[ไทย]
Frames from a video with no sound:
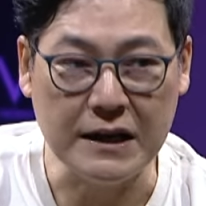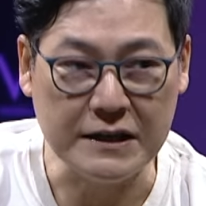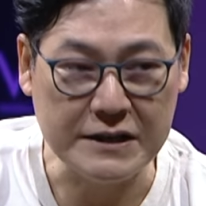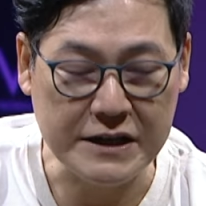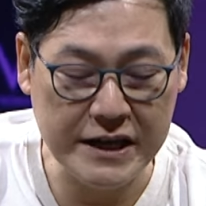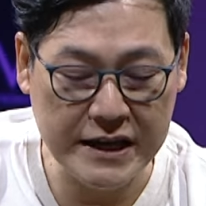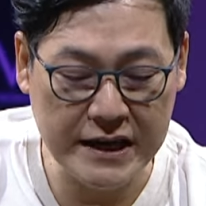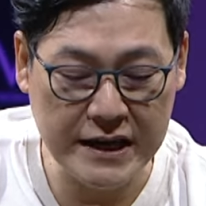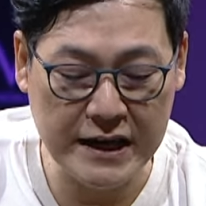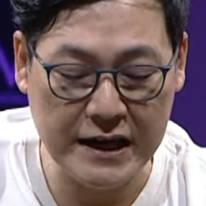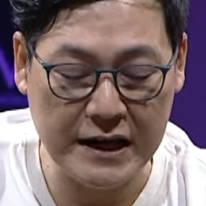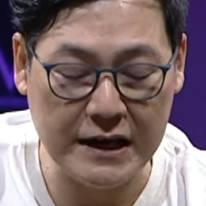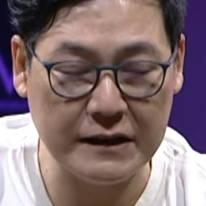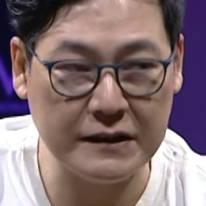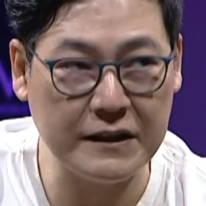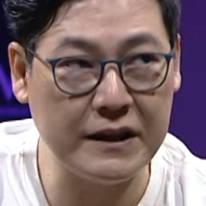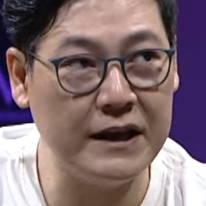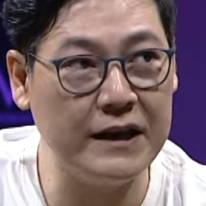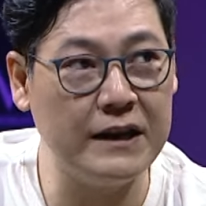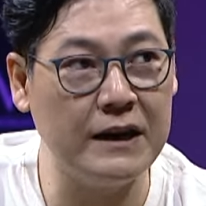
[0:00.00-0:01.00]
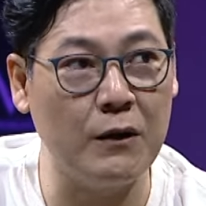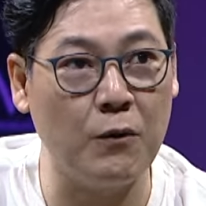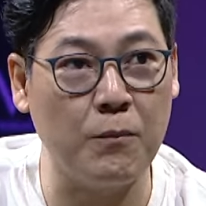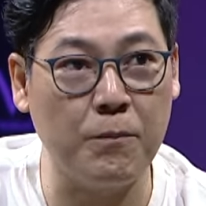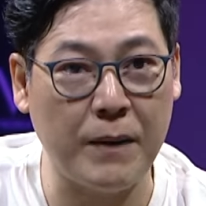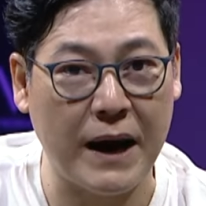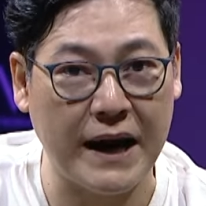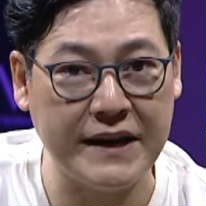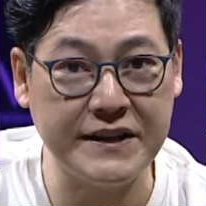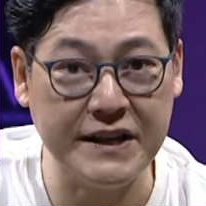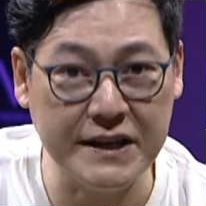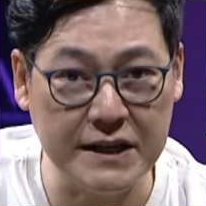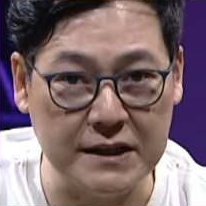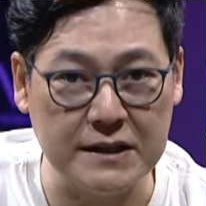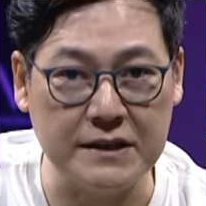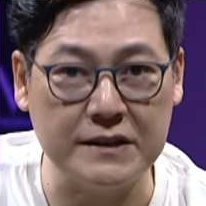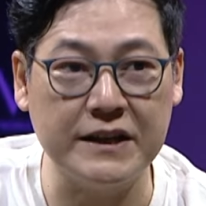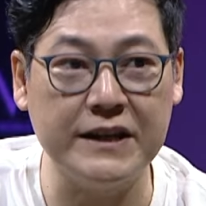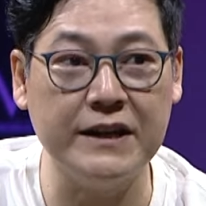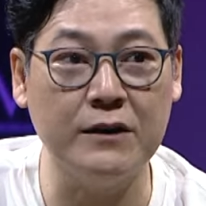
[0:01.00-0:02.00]
ที่ที่หลบภัยที่
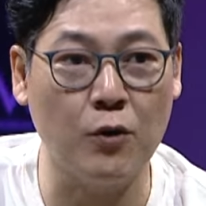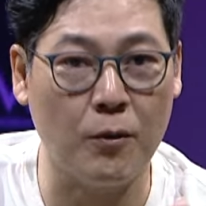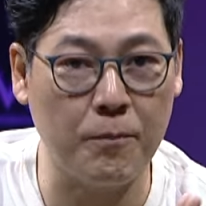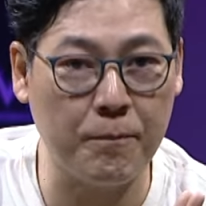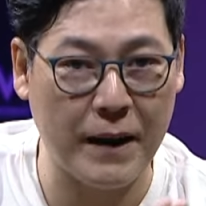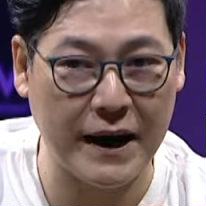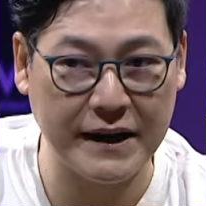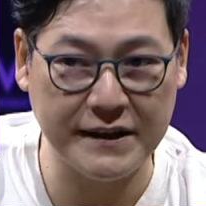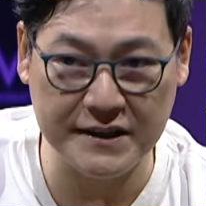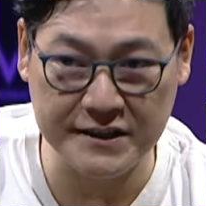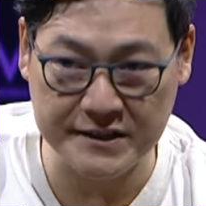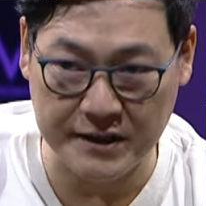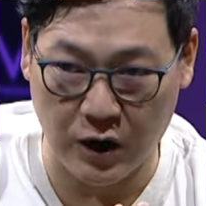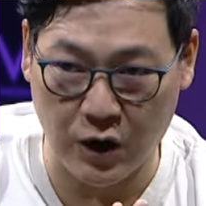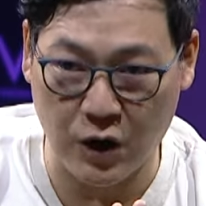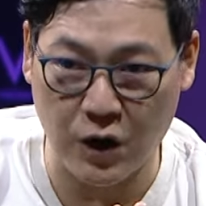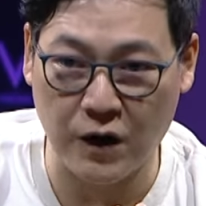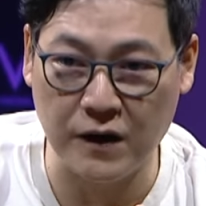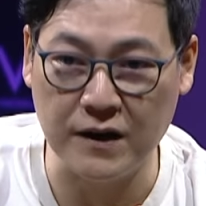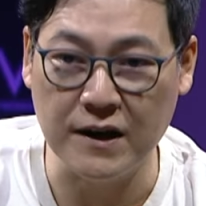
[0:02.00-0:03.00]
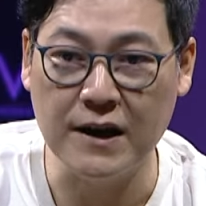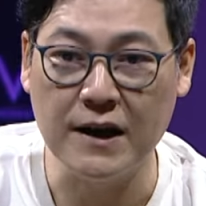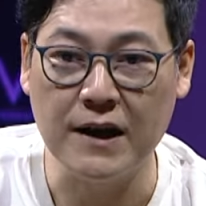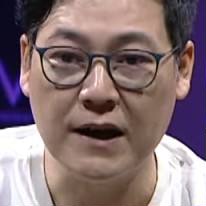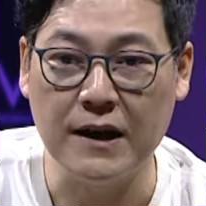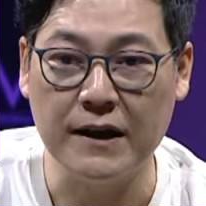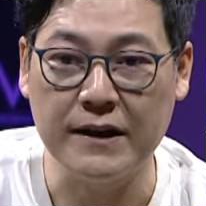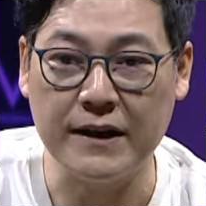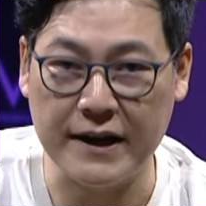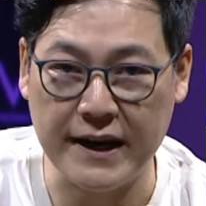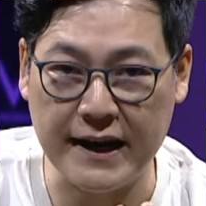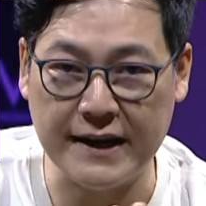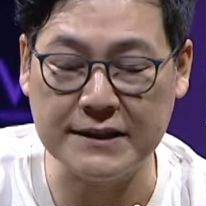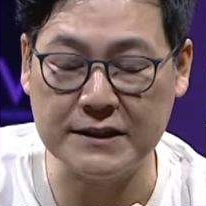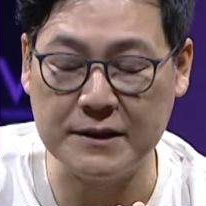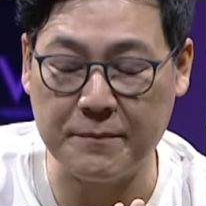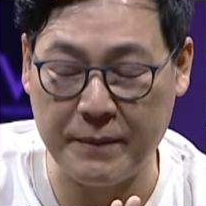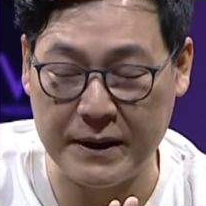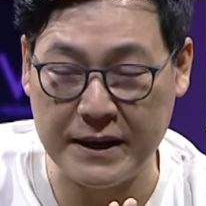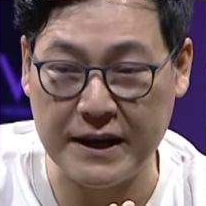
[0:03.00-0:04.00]
1 ที่หลบภัยที่ 2 อย่างเงี้ย
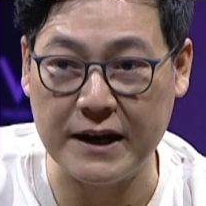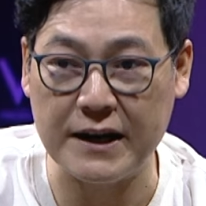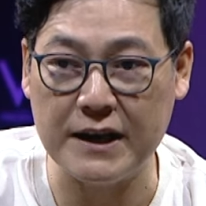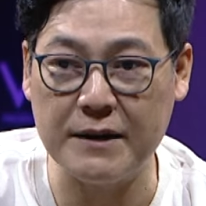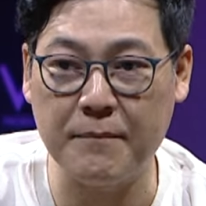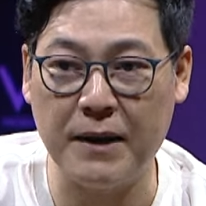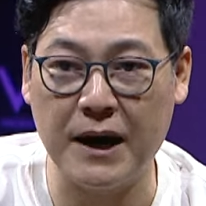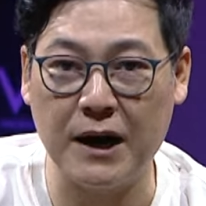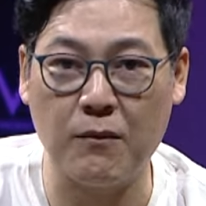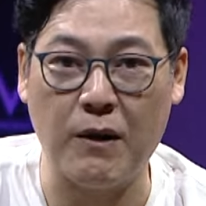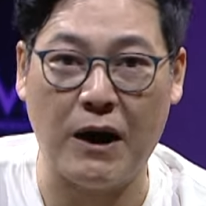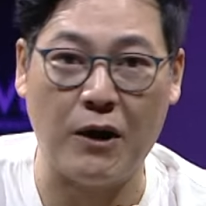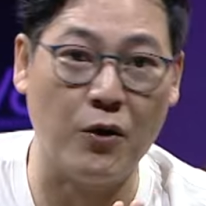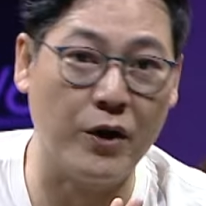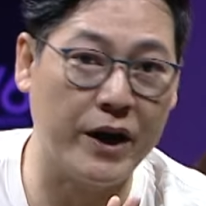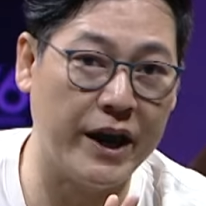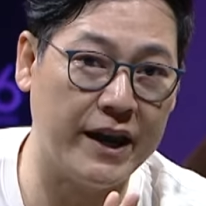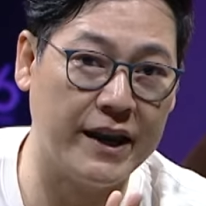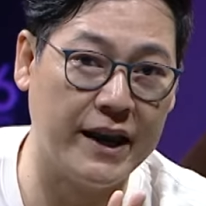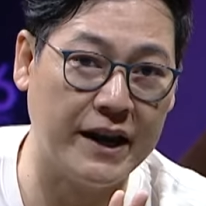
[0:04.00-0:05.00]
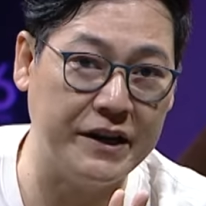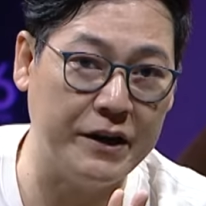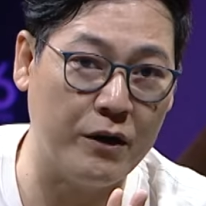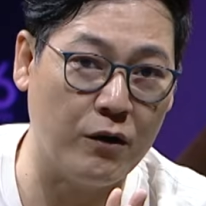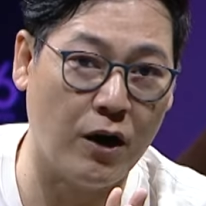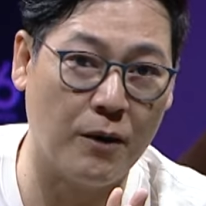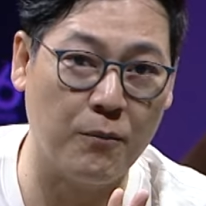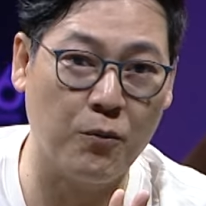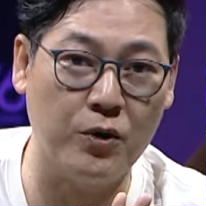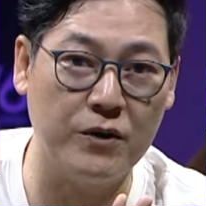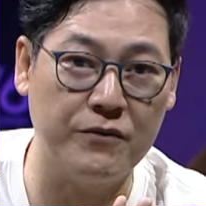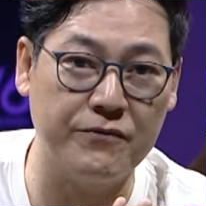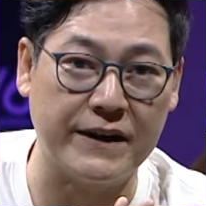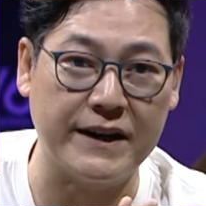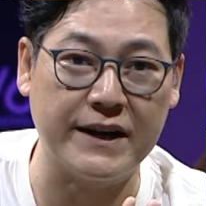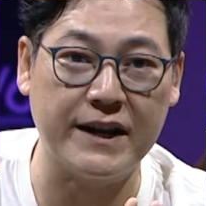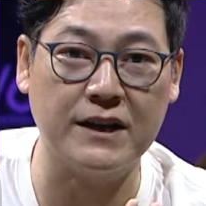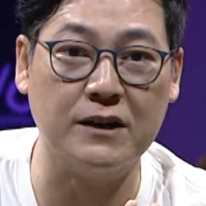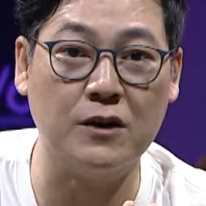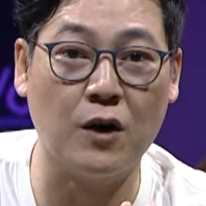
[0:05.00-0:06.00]
จะเป็นอย่างนี้มากกว่า โอเค นั้นเดี๋ยวขอบคุณฝัน
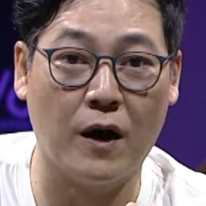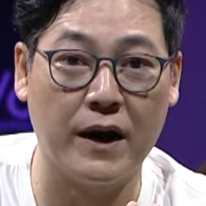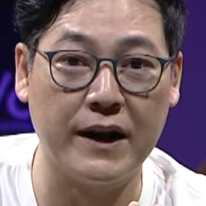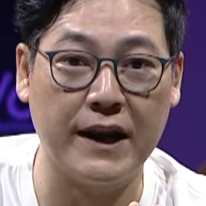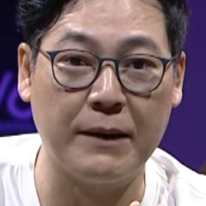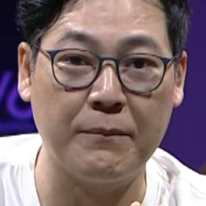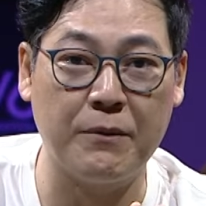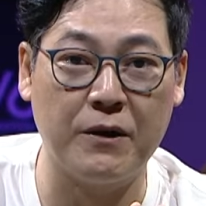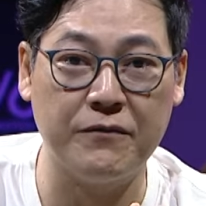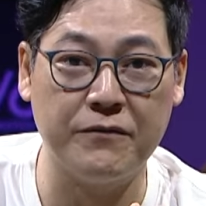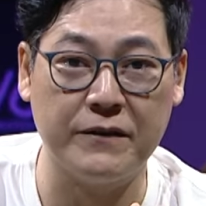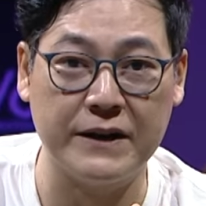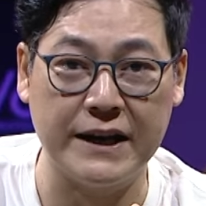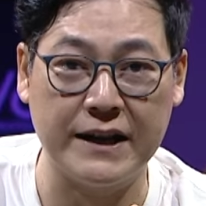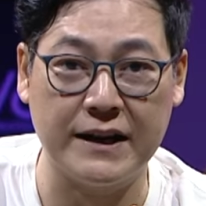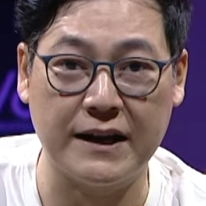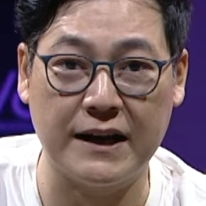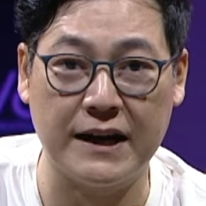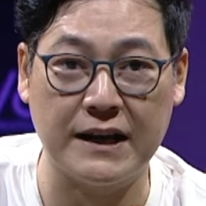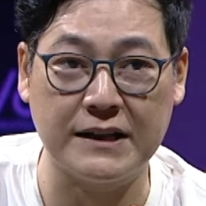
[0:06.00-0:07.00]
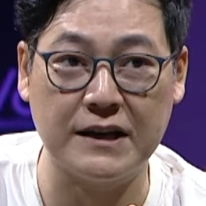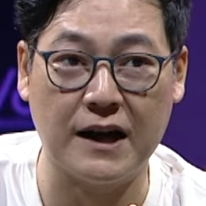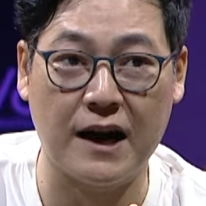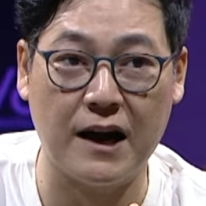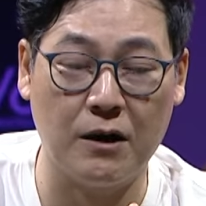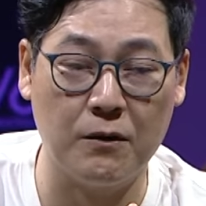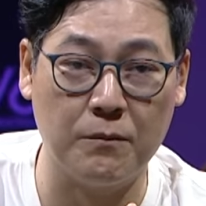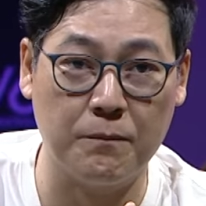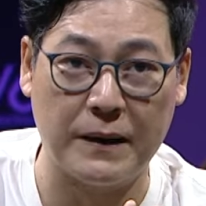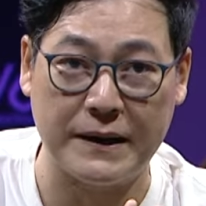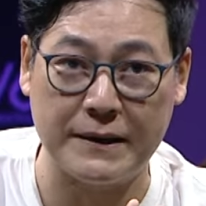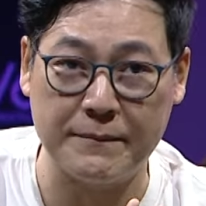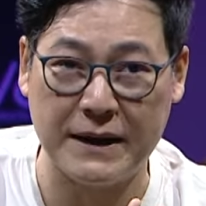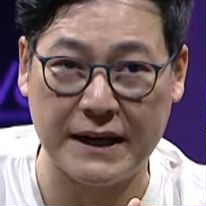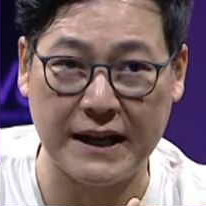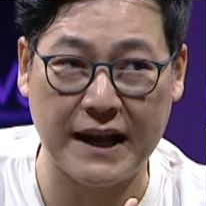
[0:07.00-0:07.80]
เด่นก่อนนะ เพราะฝันเด่นกำลังจะเข้าปฏิบัติ